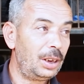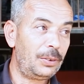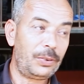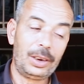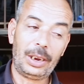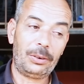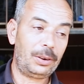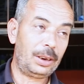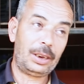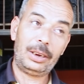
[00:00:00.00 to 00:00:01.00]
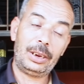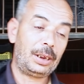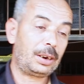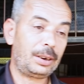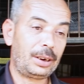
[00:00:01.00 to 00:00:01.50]
الفلاح ولا
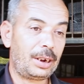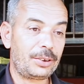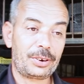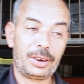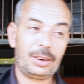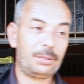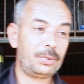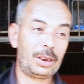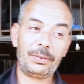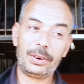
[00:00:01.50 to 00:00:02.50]
لا رانا خاسرين